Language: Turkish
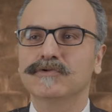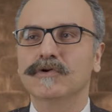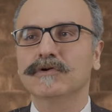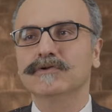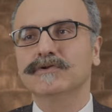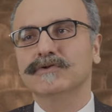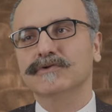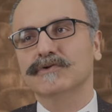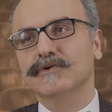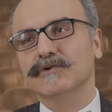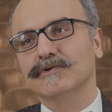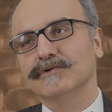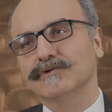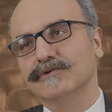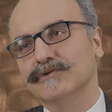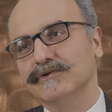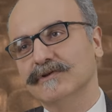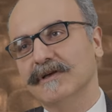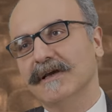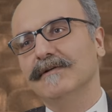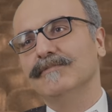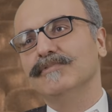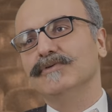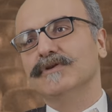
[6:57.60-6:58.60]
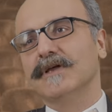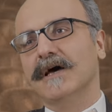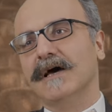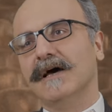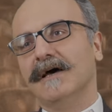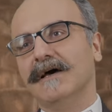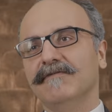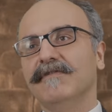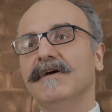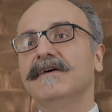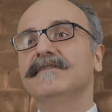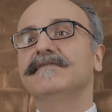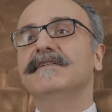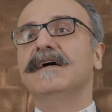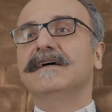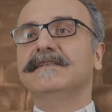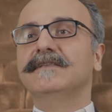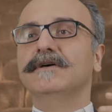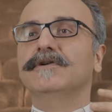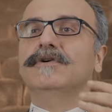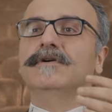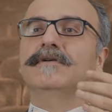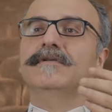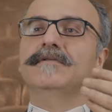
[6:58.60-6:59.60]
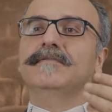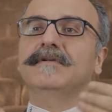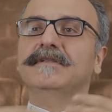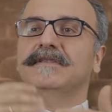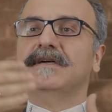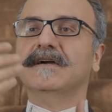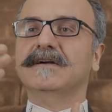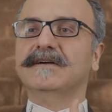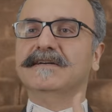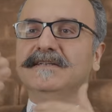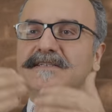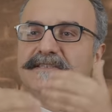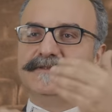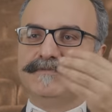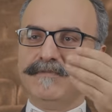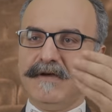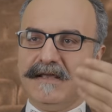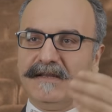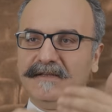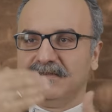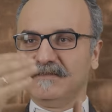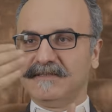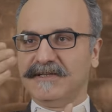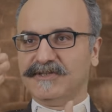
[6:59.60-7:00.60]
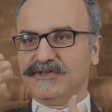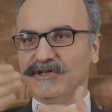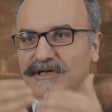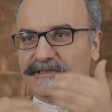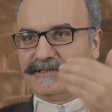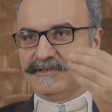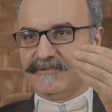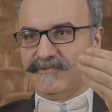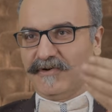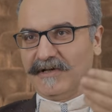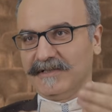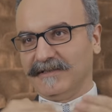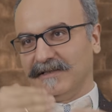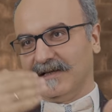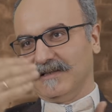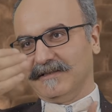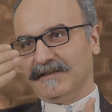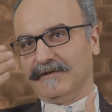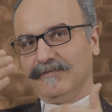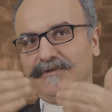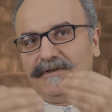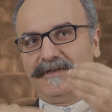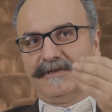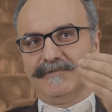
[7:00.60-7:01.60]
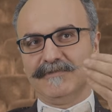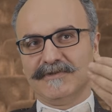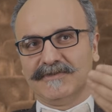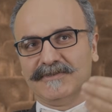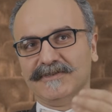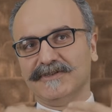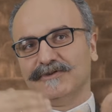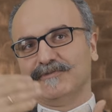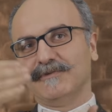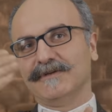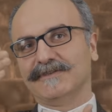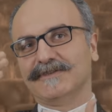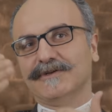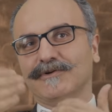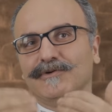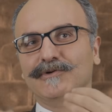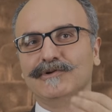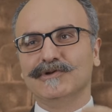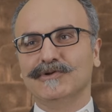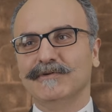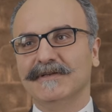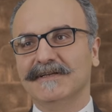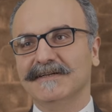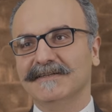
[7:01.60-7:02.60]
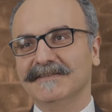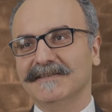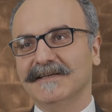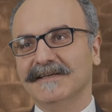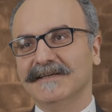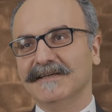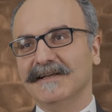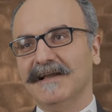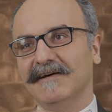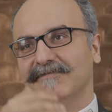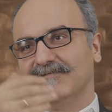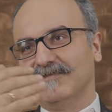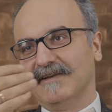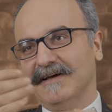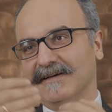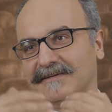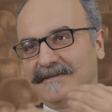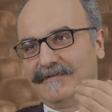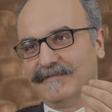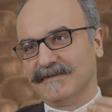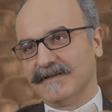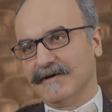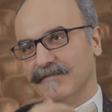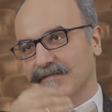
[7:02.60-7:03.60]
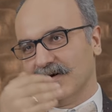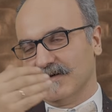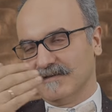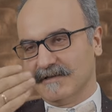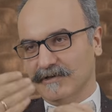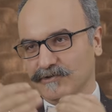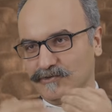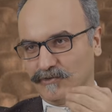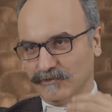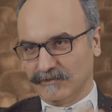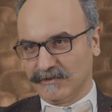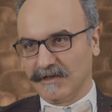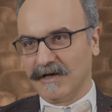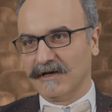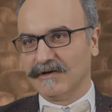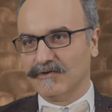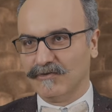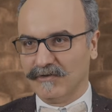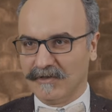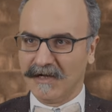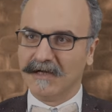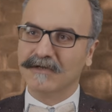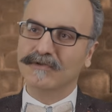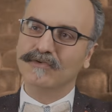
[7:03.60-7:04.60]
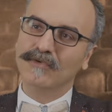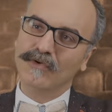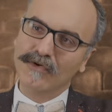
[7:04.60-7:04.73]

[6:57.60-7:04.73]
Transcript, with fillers: söz konusu değil. Bu da ve zaten o mesela Chris Mannix'te Justified'dan da bildiğimiz Chris Mannix'te konuşmalarındaki laflar da mesela bazen çok tarih olarak